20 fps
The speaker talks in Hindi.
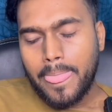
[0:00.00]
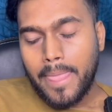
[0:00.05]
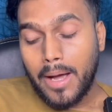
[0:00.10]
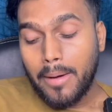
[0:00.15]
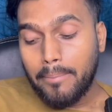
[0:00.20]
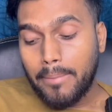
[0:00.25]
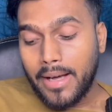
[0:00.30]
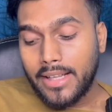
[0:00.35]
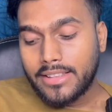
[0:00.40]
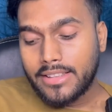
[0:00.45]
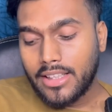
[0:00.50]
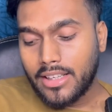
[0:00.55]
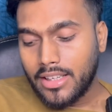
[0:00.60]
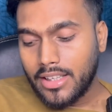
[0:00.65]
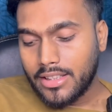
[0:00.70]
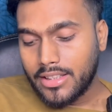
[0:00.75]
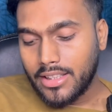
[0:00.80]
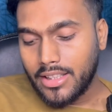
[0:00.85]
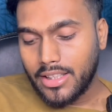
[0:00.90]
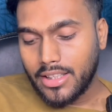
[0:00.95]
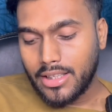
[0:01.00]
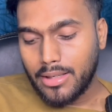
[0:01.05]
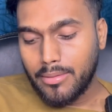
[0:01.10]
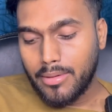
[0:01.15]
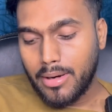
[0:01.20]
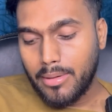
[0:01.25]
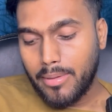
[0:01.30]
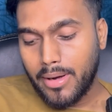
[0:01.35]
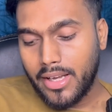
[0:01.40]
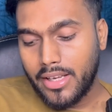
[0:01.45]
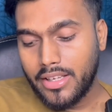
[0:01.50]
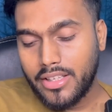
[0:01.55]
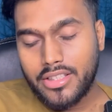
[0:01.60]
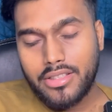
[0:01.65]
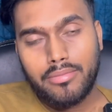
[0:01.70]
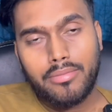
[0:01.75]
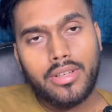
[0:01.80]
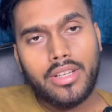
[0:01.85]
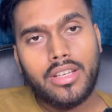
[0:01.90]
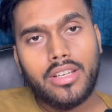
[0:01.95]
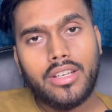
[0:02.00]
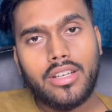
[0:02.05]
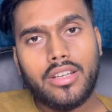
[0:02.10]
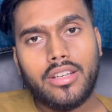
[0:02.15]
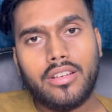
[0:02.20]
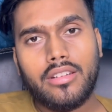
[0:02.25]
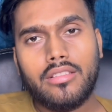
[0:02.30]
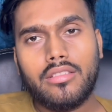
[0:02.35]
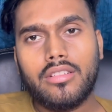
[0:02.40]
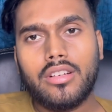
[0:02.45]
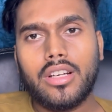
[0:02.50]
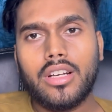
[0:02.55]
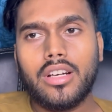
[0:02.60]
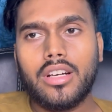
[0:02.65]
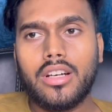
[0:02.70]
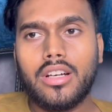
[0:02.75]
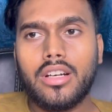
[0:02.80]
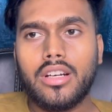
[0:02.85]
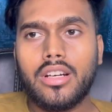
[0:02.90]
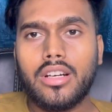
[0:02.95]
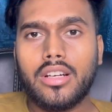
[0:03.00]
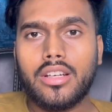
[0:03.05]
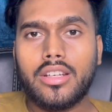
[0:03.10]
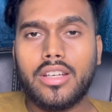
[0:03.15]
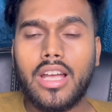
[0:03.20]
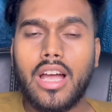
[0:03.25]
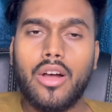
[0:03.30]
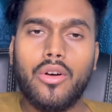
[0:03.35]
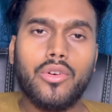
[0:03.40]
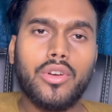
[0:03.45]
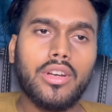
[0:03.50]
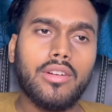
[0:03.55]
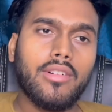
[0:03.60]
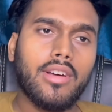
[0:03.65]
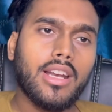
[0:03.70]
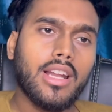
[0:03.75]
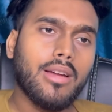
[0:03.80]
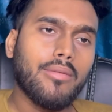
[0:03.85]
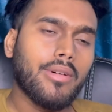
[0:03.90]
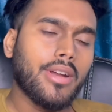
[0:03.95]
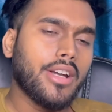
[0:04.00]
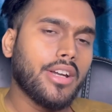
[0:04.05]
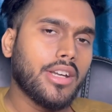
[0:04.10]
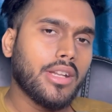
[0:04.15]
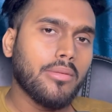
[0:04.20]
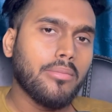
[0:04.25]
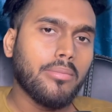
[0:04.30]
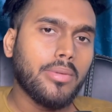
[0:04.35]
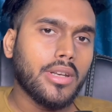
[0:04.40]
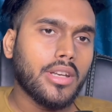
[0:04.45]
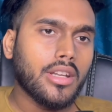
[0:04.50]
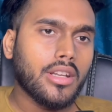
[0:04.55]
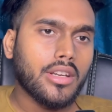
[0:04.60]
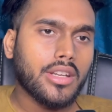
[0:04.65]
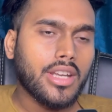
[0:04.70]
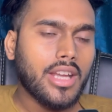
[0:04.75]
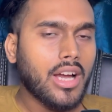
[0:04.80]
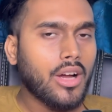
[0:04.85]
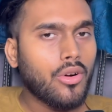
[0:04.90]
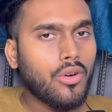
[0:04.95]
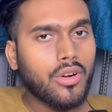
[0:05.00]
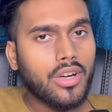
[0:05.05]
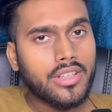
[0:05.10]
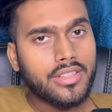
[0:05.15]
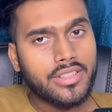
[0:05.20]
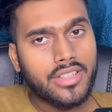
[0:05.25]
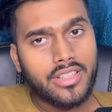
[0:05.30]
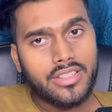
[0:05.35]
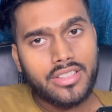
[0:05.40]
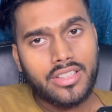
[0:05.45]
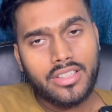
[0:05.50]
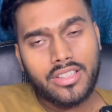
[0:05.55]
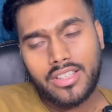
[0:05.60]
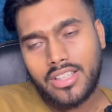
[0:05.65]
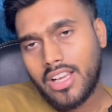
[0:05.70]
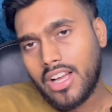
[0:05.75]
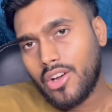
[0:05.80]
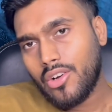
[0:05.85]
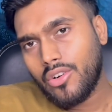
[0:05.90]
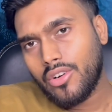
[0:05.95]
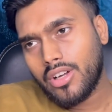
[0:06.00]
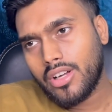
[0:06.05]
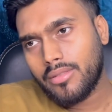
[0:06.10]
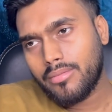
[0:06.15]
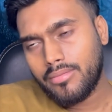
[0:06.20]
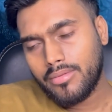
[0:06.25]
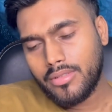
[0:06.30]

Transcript: अब बात कर लेते हैं कि मेरे भाई इसमें आ, क्या होने वाला हमारी टीम विनर क्या होगा सेशन क्या होगा